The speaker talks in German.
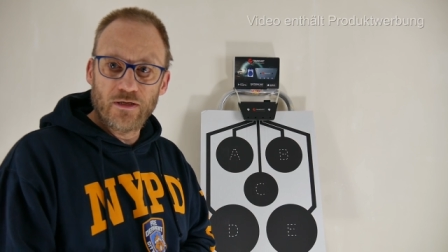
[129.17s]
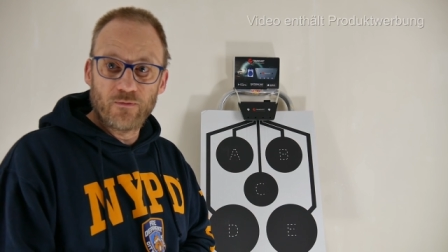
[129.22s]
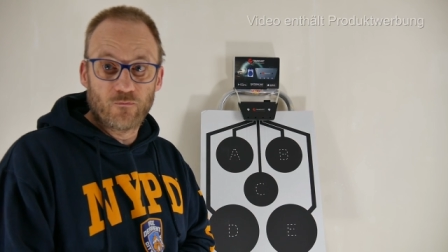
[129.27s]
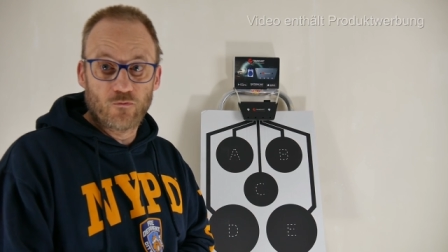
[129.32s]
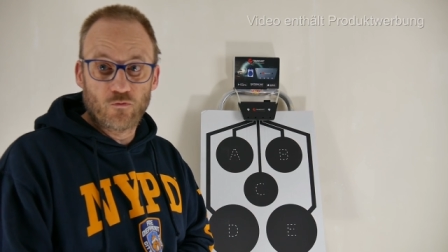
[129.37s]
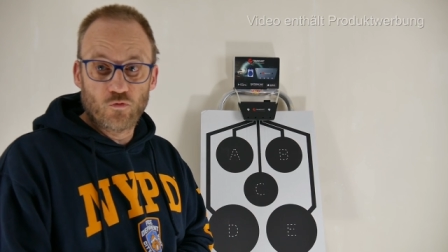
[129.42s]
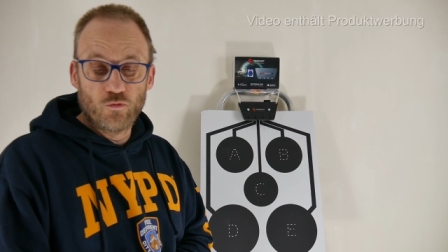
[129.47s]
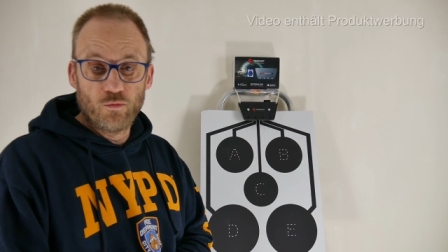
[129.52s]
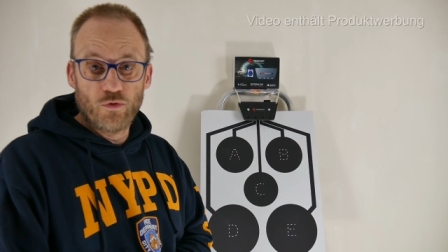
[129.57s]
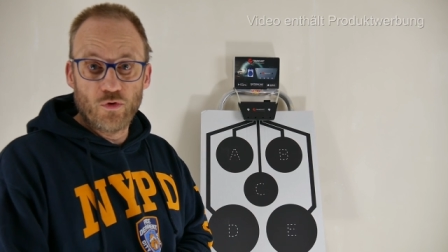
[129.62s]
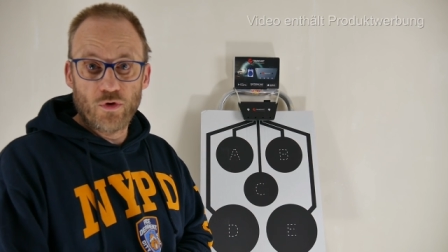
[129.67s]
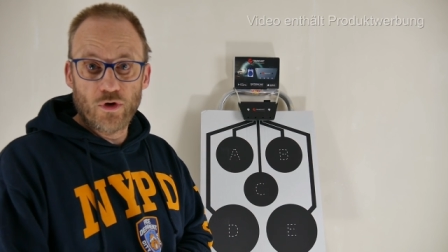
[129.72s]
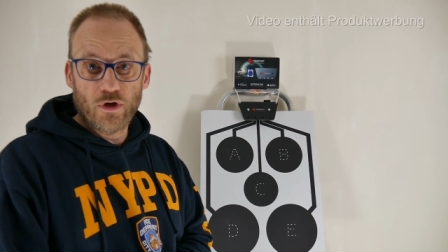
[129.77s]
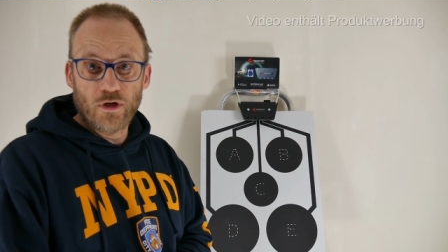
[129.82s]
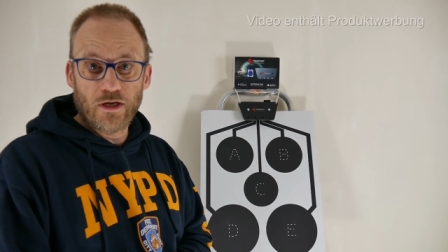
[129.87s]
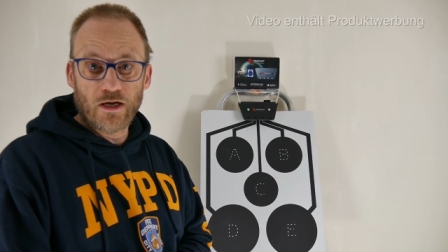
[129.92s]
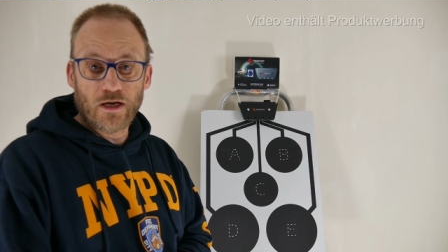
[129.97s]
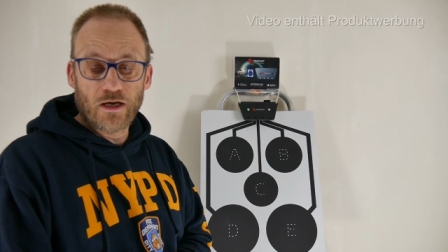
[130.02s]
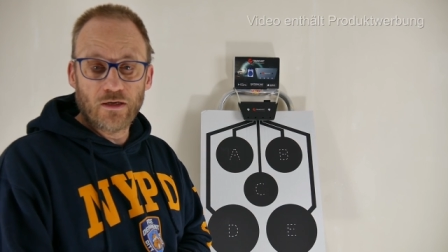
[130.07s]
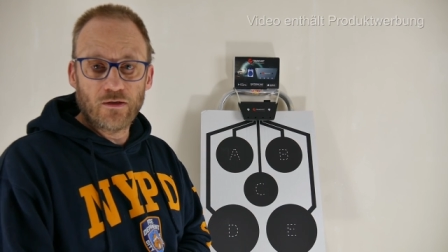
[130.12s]
im
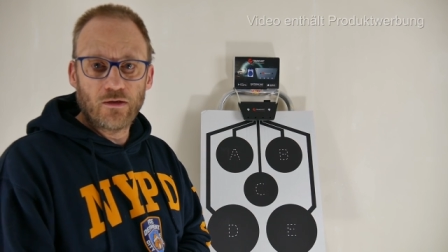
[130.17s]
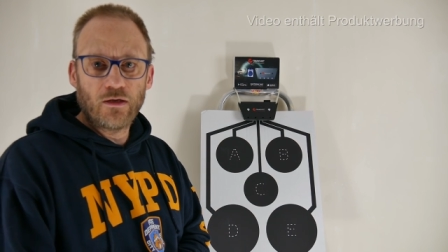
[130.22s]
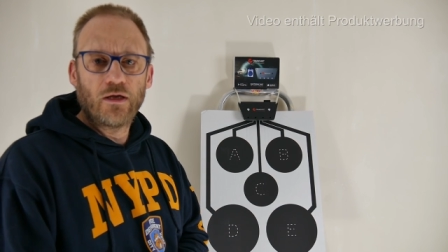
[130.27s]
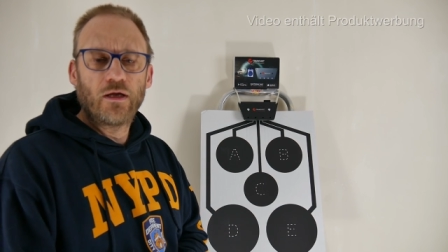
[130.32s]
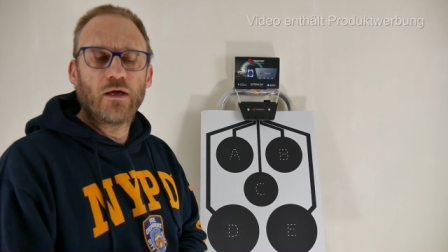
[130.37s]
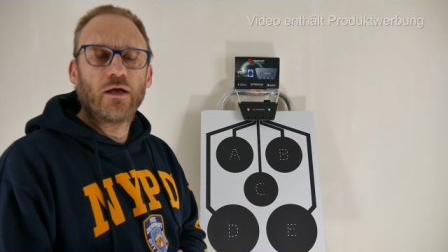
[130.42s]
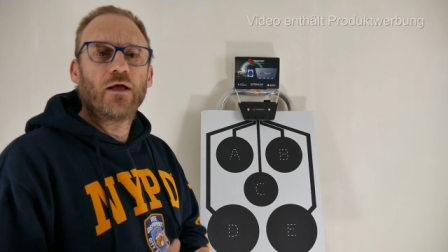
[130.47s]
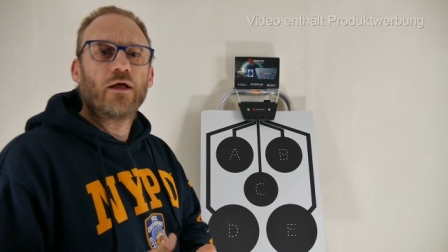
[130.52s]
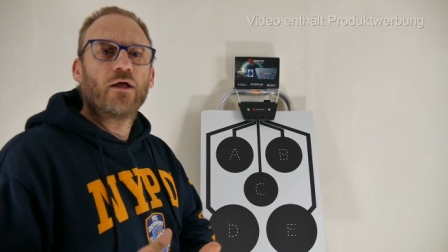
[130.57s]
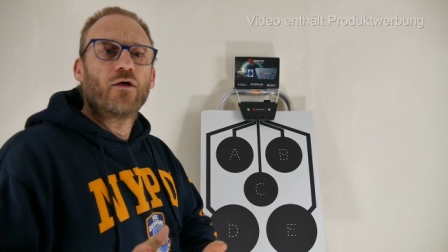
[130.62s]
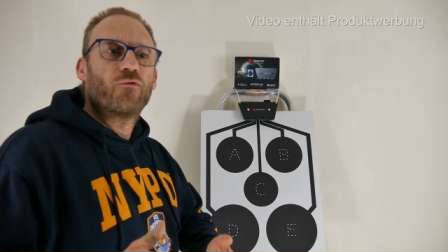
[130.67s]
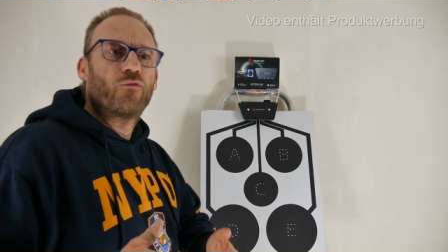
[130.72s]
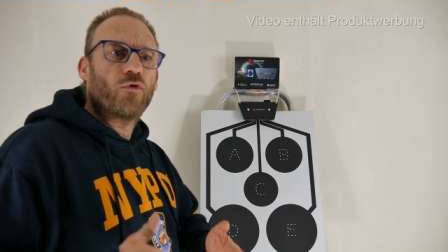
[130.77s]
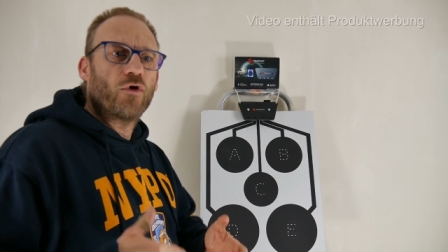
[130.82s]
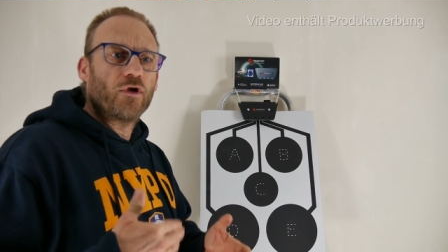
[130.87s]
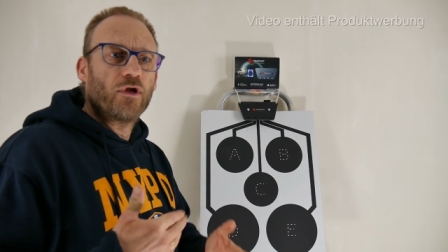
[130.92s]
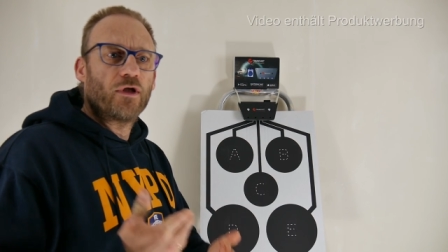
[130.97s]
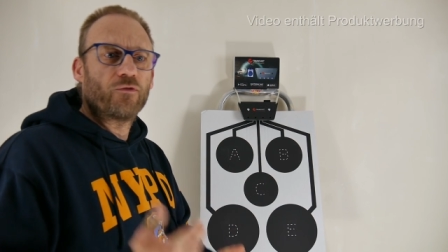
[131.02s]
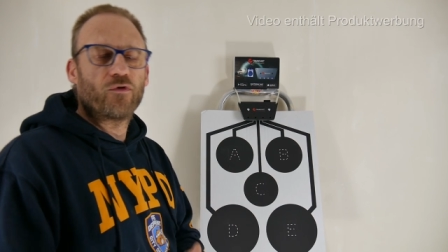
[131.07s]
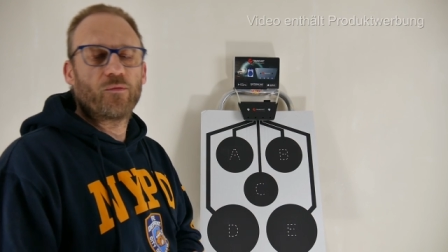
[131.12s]
Zubehörladen
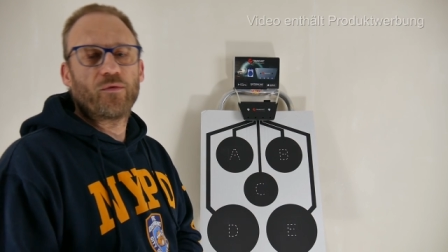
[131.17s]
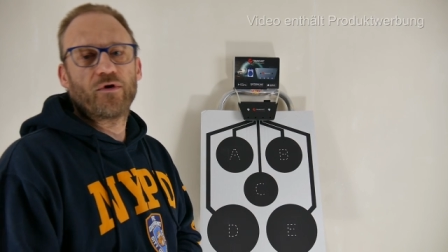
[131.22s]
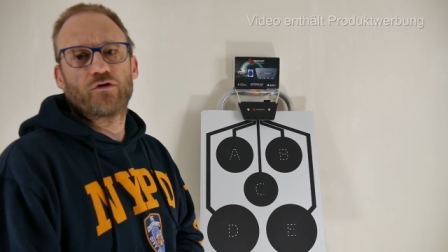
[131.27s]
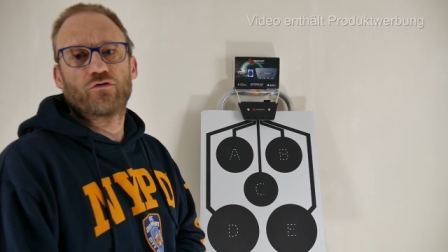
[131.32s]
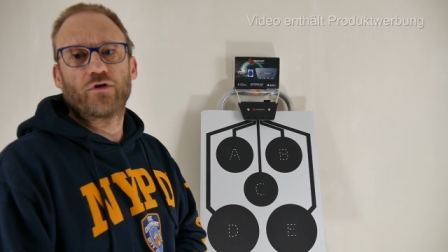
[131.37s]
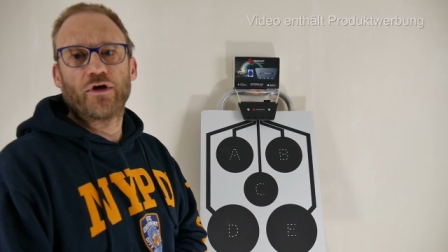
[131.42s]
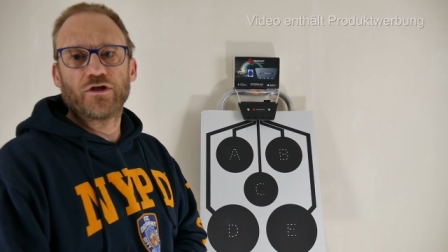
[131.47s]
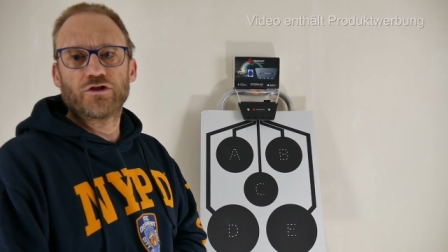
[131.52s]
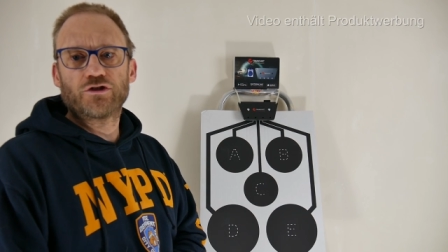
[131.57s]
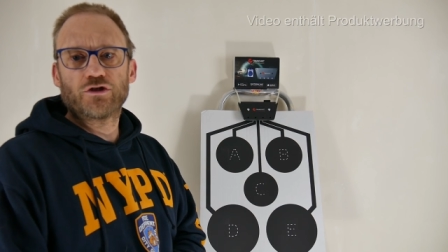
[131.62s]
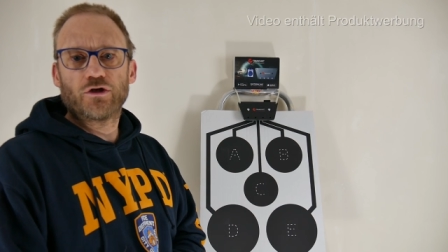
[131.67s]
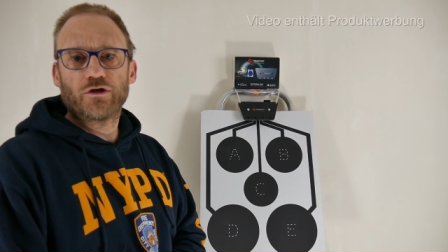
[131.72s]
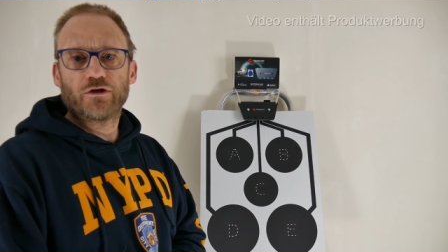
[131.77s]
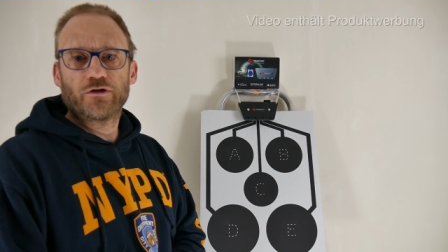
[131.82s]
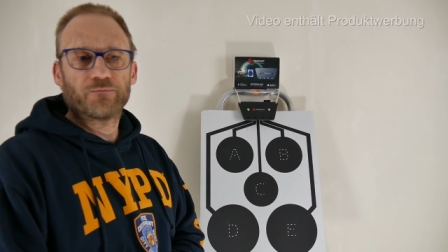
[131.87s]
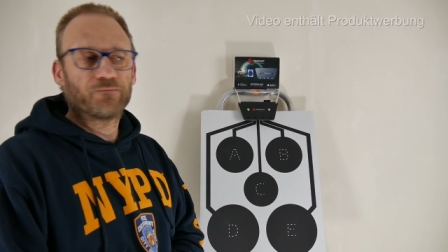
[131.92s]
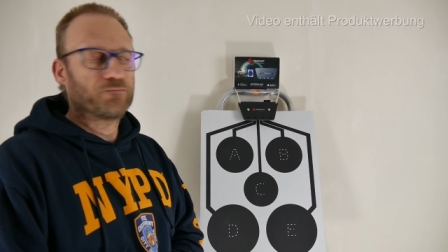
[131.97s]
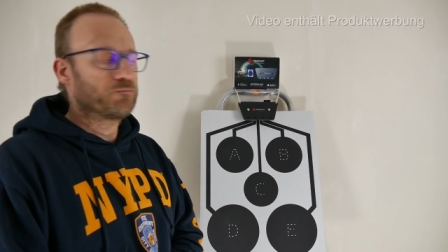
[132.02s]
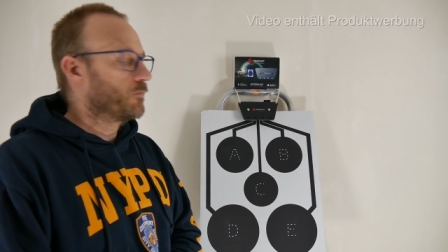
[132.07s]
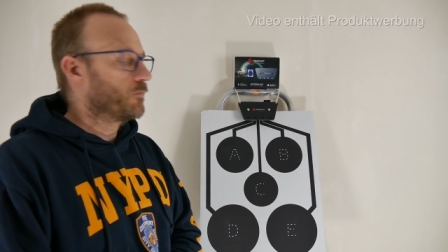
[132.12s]
von der Firma Trainshot.